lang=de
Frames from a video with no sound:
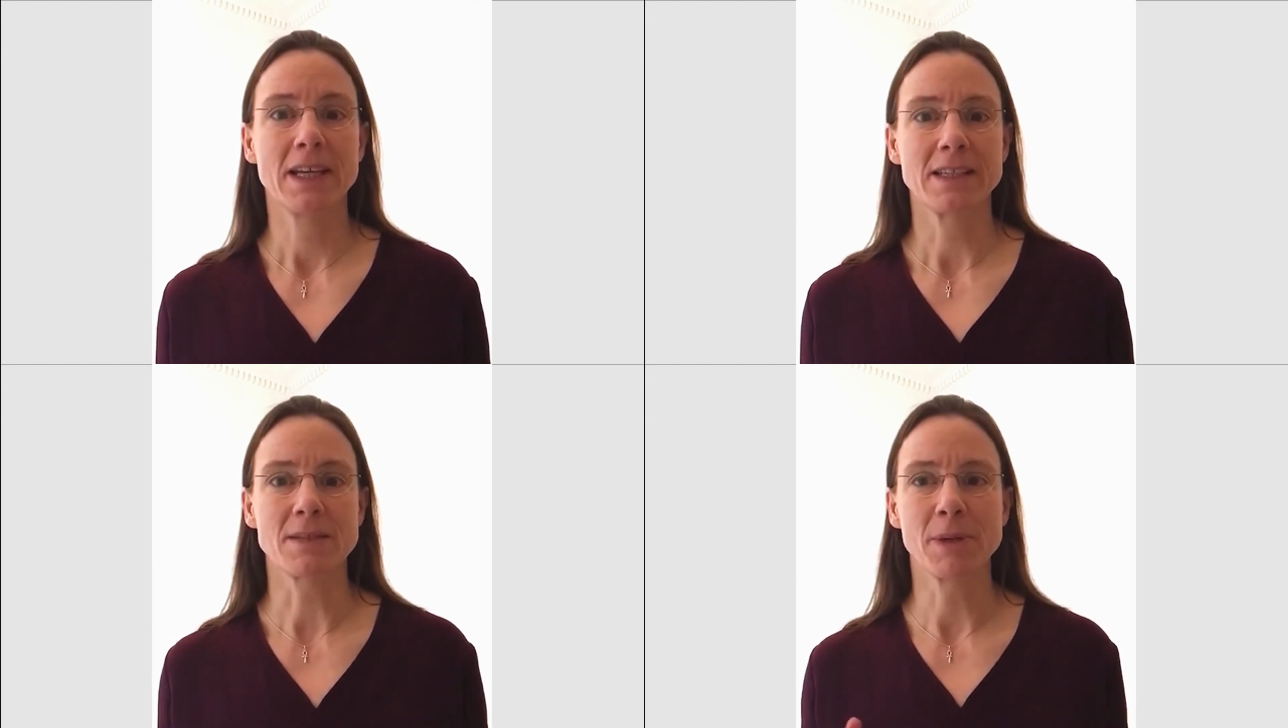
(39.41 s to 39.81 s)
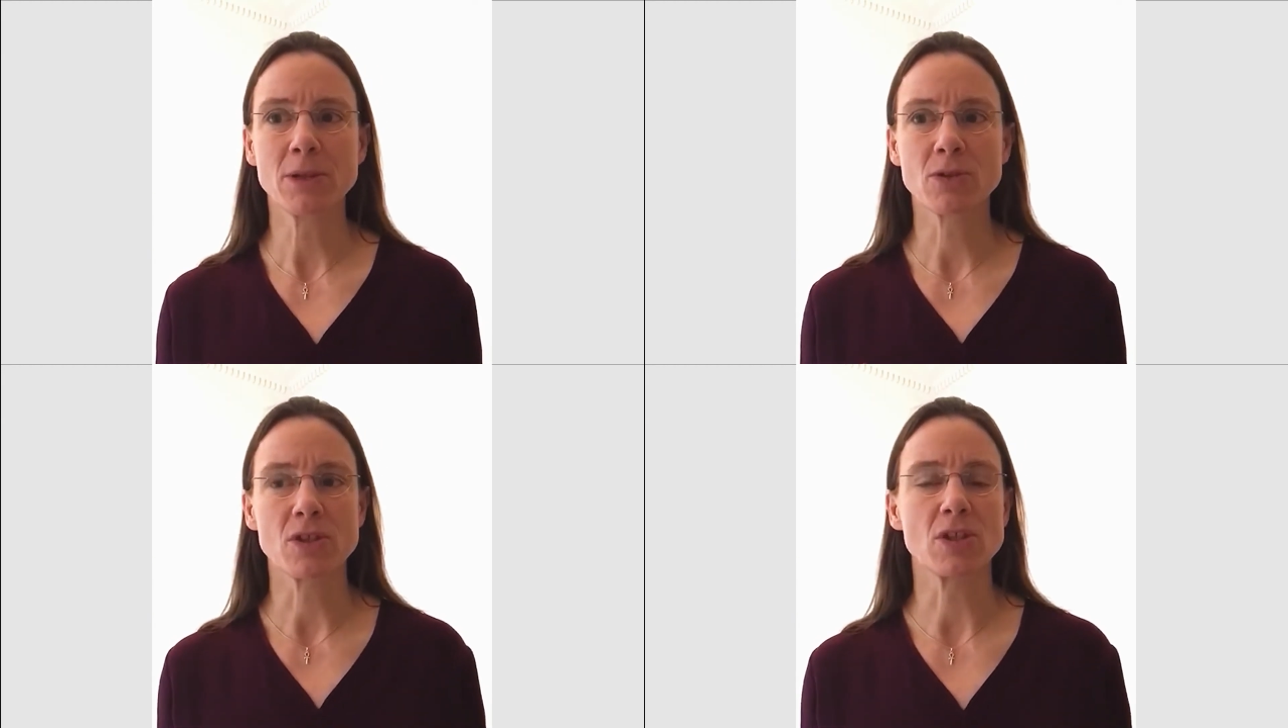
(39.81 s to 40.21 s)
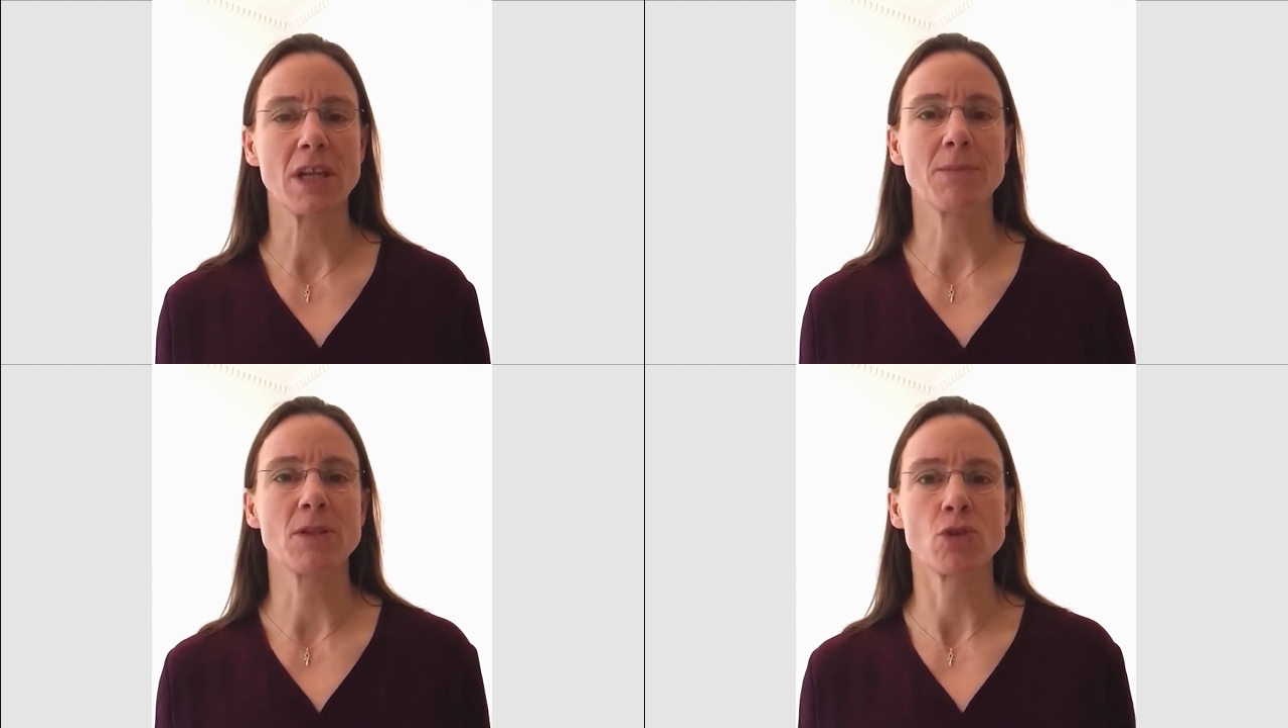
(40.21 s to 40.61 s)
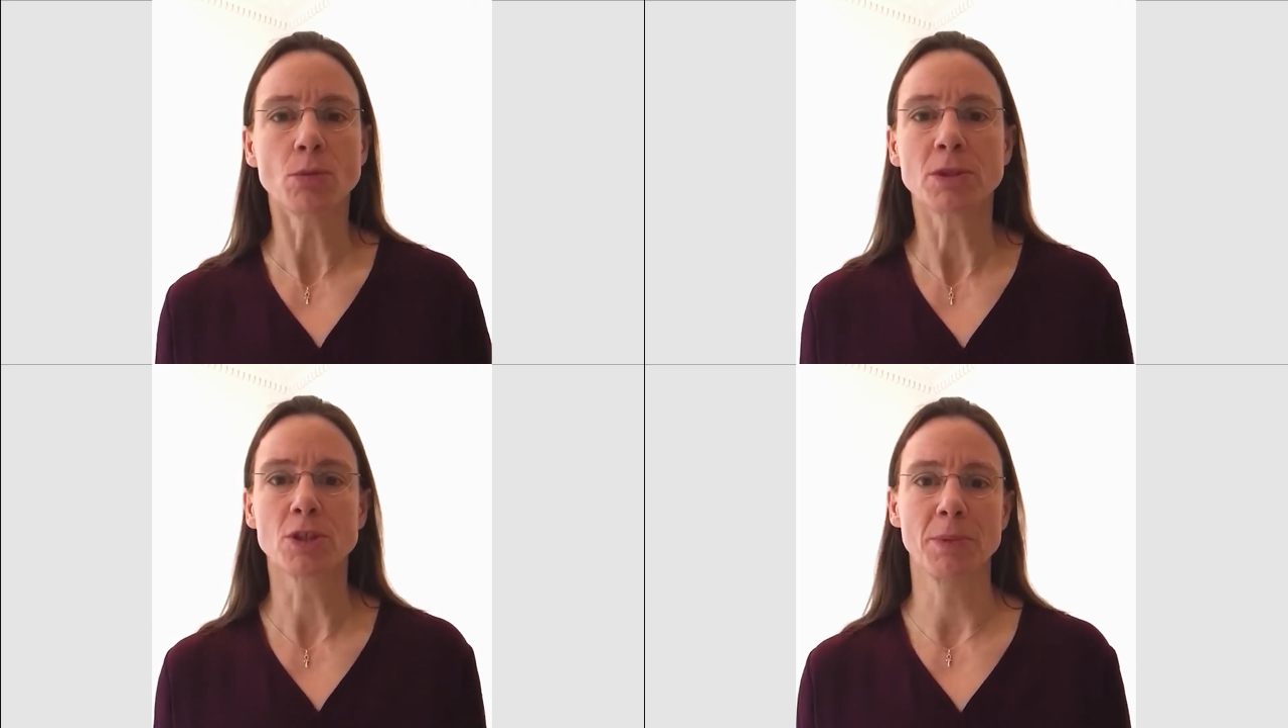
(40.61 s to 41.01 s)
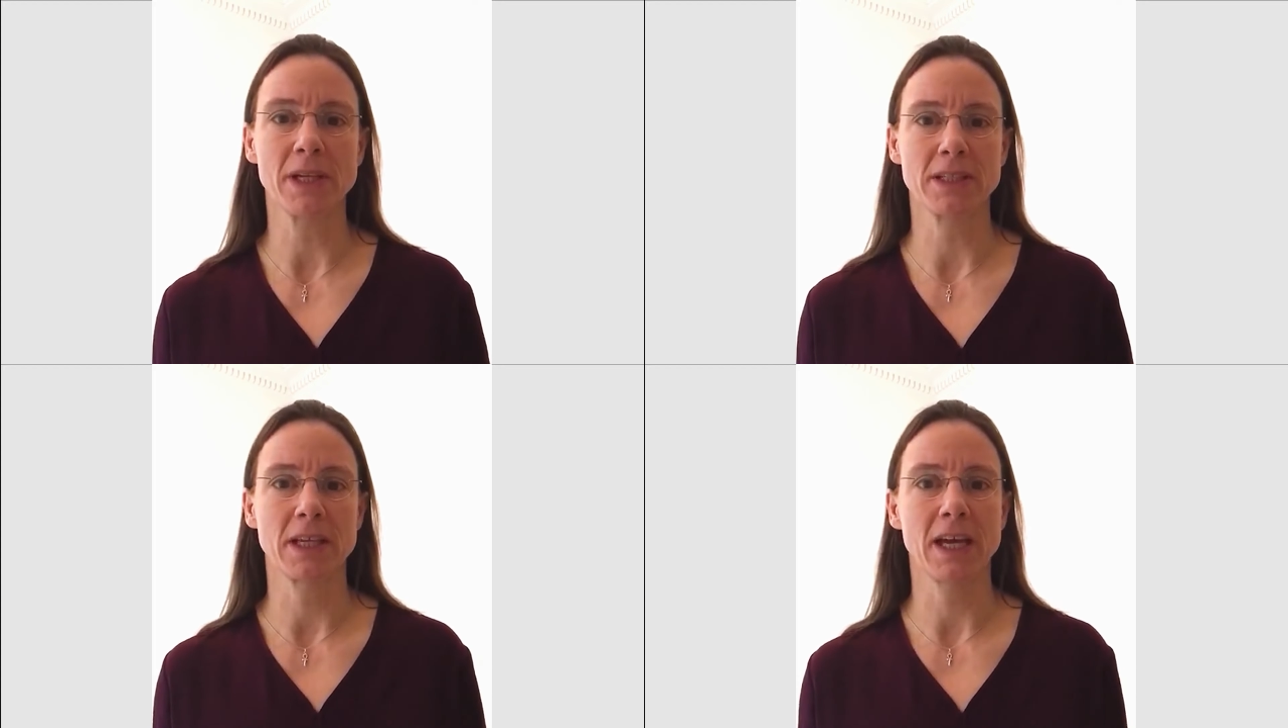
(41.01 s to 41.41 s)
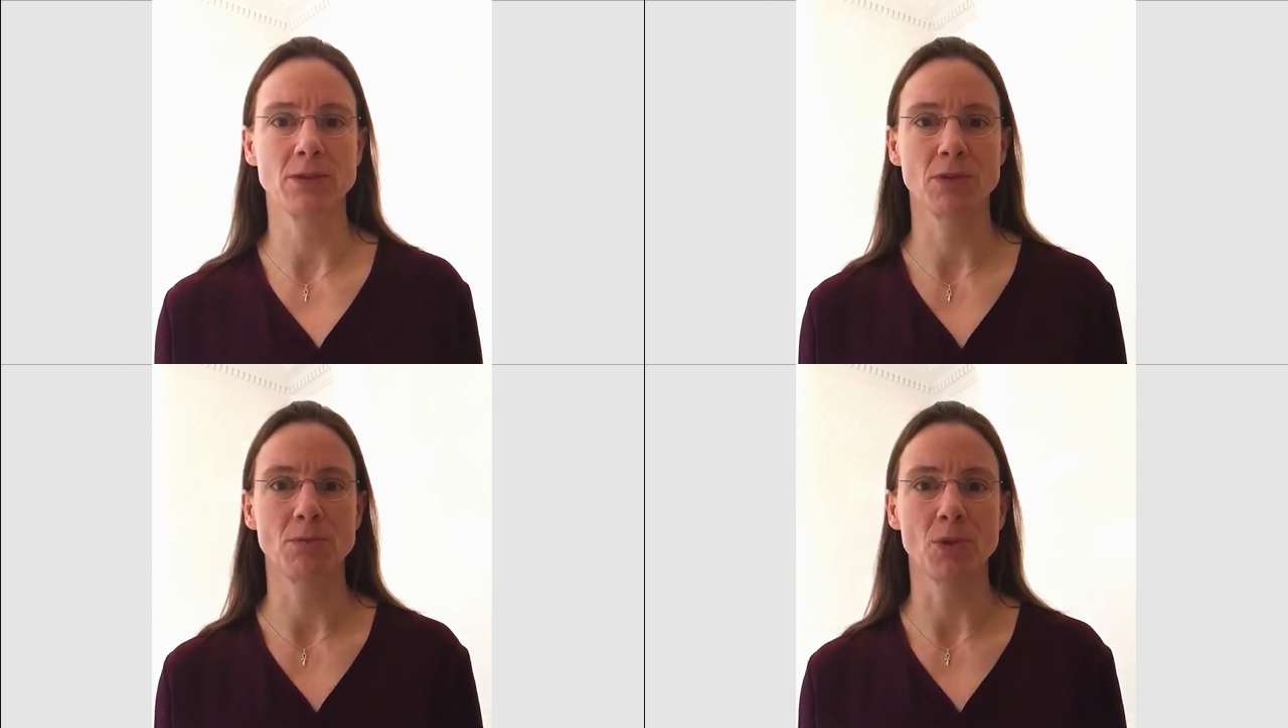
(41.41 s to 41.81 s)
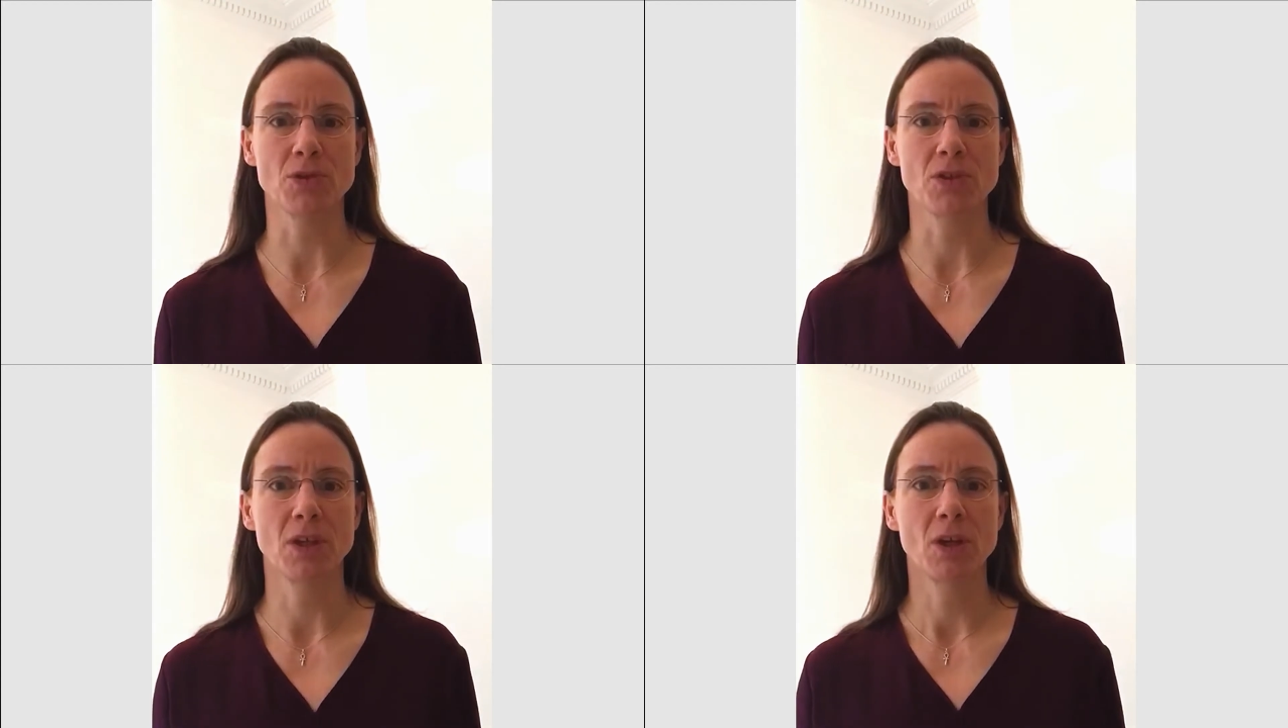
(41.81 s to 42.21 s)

das Bildungssystem in Summe spielen kann und muss.